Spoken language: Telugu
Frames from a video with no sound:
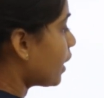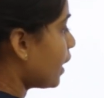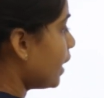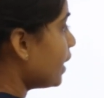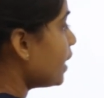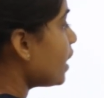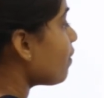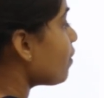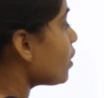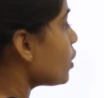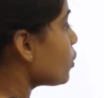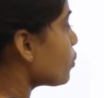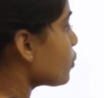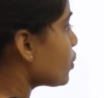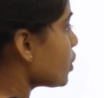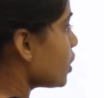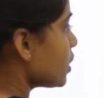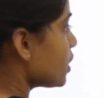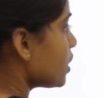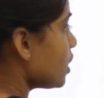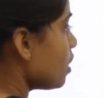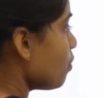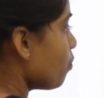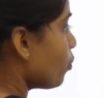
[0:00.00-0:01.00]
రెండవది
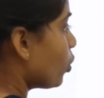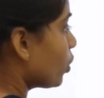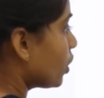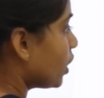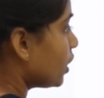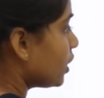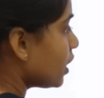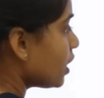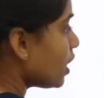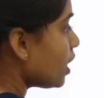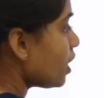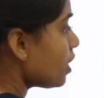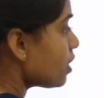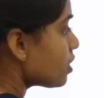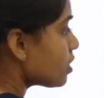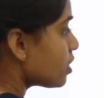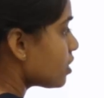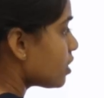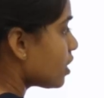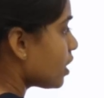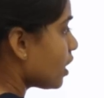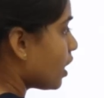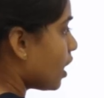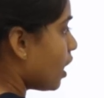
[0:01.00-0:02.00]
వచ్చేసి మొదటిది
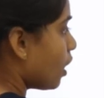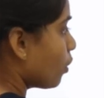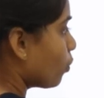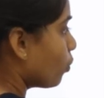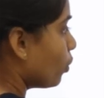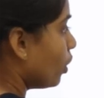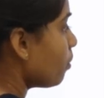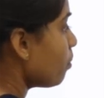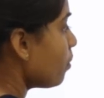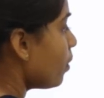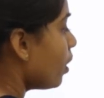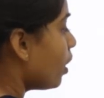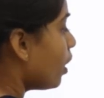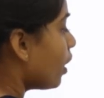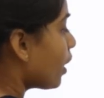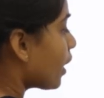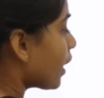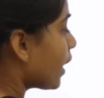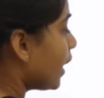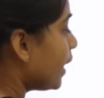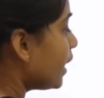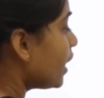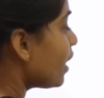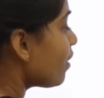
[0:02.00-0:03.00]
శ్రీకాకుళం
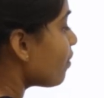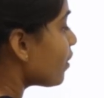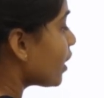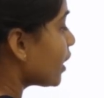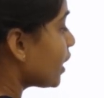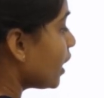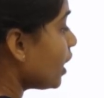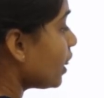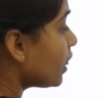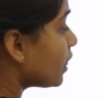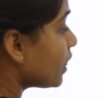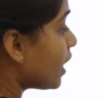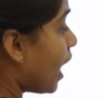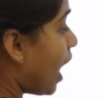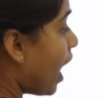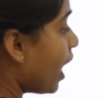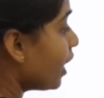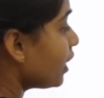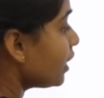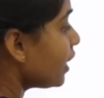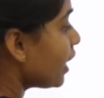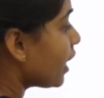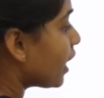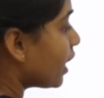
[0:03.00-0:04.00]
రెండవది
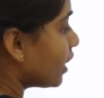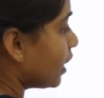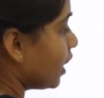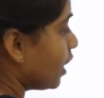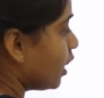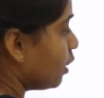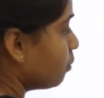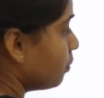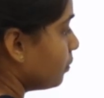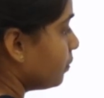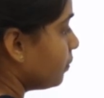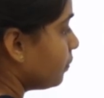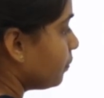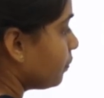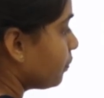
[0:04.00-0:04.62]
ధాన్య కటకం